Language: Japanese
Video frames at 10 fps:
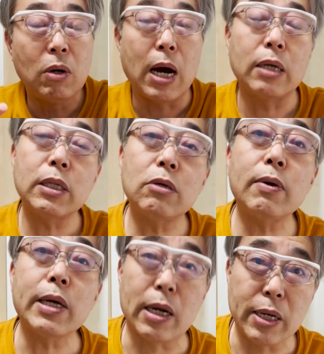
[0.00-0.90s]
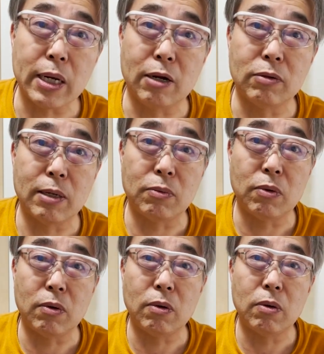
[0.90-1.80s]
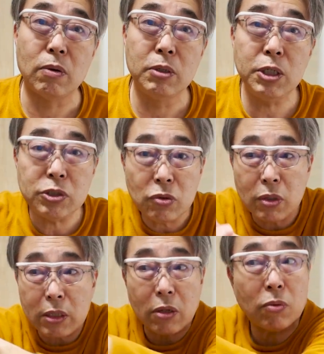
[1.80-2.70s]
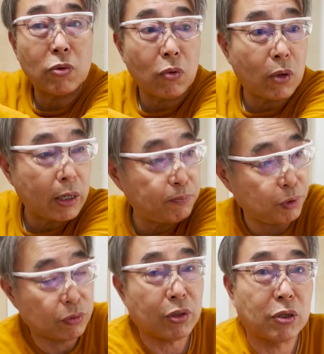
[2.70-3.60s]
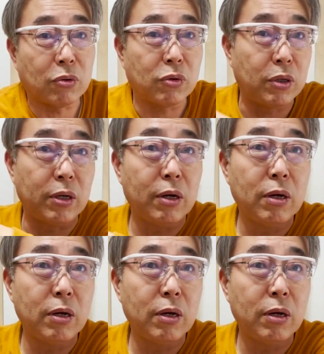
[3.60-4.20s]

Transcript: 当たるわけあれへんやろな、もう。一郎だってこの、こっからピョンって行きよんのに。